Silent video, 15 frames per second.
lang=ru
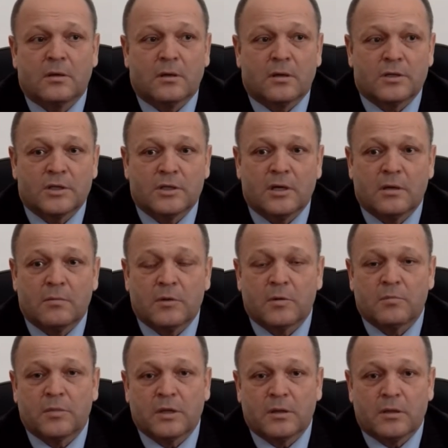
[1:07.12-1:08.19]
ожидаемых
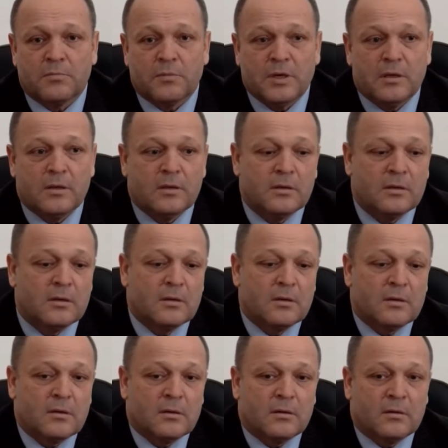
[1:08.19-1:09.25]
подтопления.
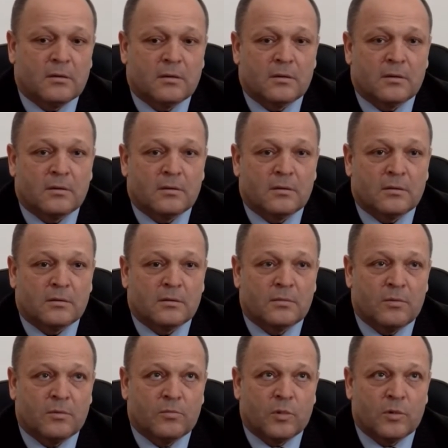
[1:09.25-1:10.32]
Э,
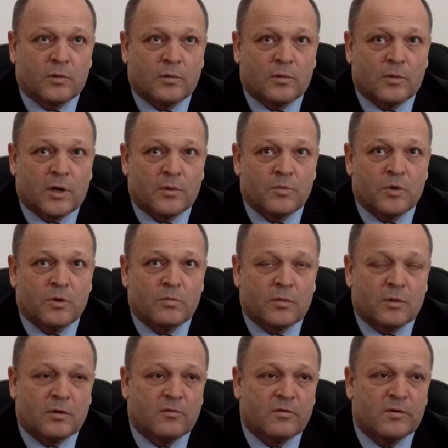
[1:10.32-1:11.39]
ну, объем
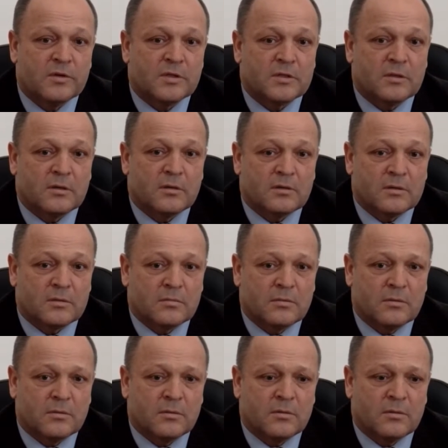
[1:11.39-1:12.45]
вывоза
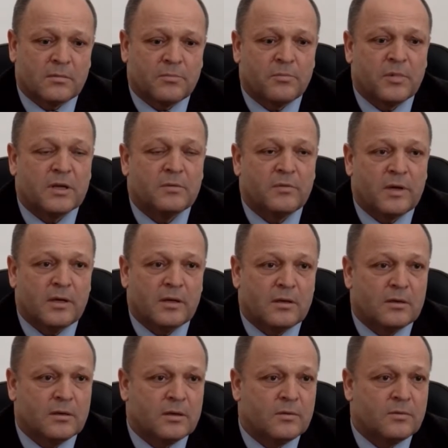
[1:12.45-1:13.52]
э,
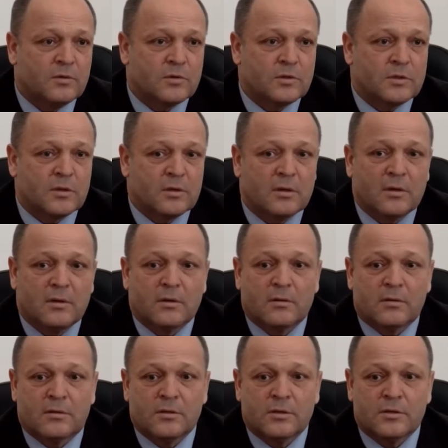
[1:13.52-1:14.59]
предварительно 90
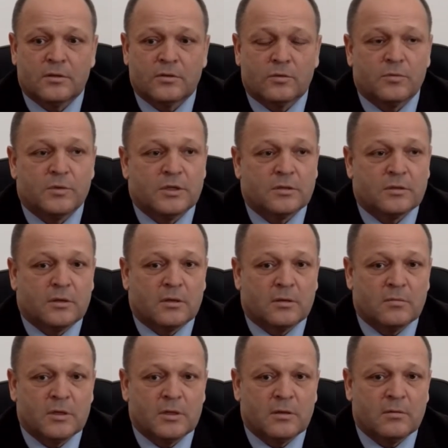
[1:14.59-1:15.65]
тысяч кубических
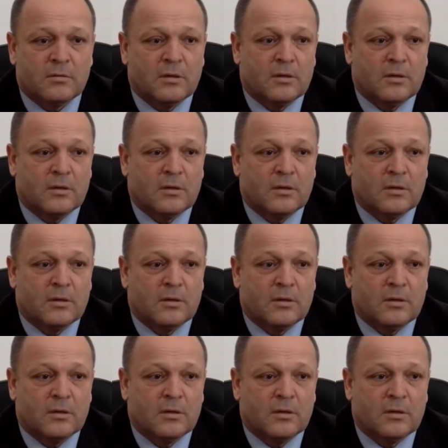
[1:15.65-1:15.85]
метров.